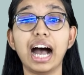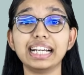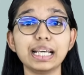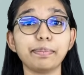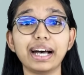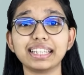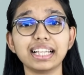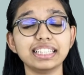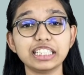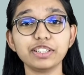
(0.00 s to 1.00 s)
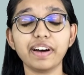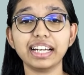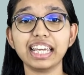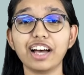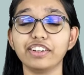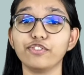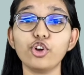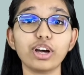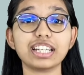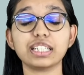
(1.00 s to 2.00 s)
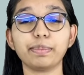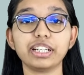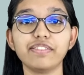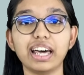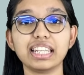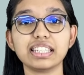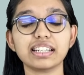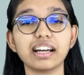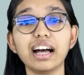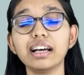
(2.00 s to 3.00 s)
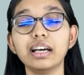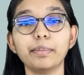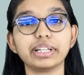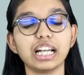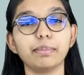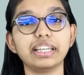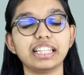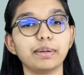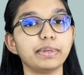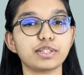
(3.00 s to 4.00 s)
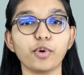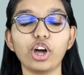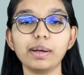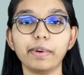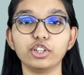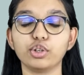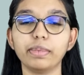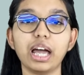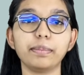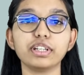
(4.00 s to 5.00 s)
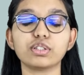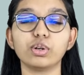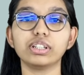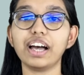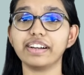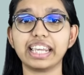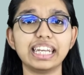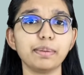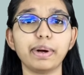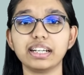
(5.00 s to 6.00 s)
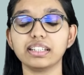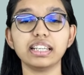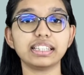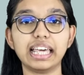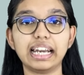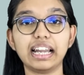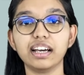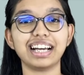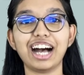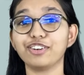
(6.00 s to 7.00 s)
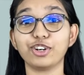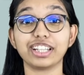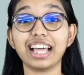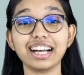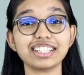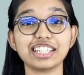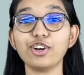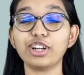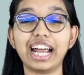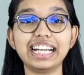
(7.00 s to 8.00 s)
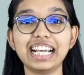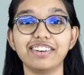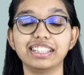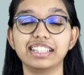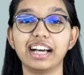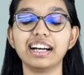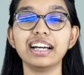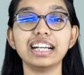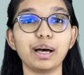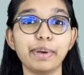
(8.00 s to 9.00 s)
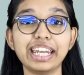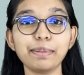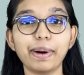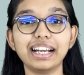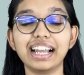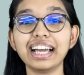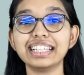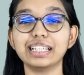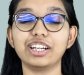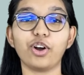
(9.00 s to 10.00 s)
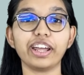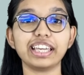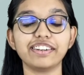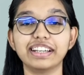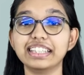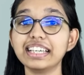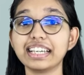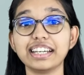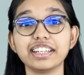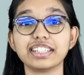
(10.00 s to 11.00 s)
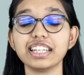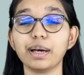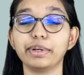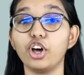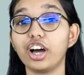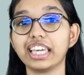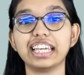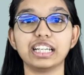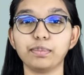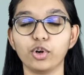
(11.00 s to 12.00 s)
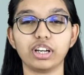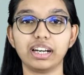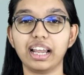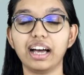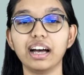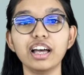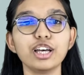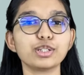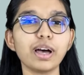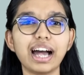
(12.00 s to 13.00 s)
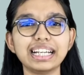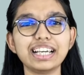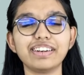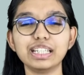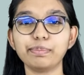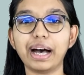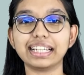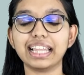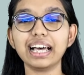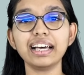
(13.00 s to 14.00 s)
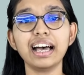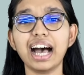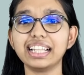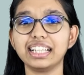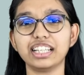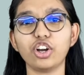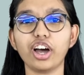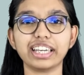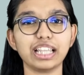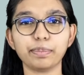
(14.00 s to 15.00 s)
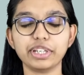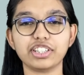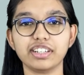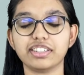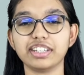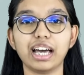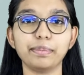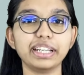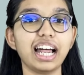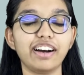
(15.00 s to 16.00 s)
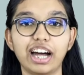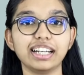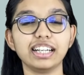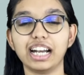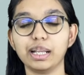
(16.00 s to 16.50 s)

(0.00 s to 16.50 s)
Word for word: அண்ணன் பார்த்தா திட்டுவானே அவன் இவ்வளோ கஷ்டப்பட்டு வரைஞ்சிருக்கான் பட் நம்ம இதை இப்படி ஸ்பாயில் பண்ணிட்டுமே அப்படின்னு சொல்லிட்டு அவளுக்கு என்ன பண்ணுறதுனே தெரில அவனோட தங்கச்சிக்கு ஒரு ஐடியா வந்துதான் நம்ம என்ன பண்ணலாம் இந்த டிராயிங்கை வந்து கிழிச்சு நம்ம டாகி கிட்ட போட்டுடலாம் ஸோ அண்ணன் வந்து பார்த்தா அது அந்த டாகி தான் பிச்சிருச்சு அப்படின்னு அவன் அண்ணன்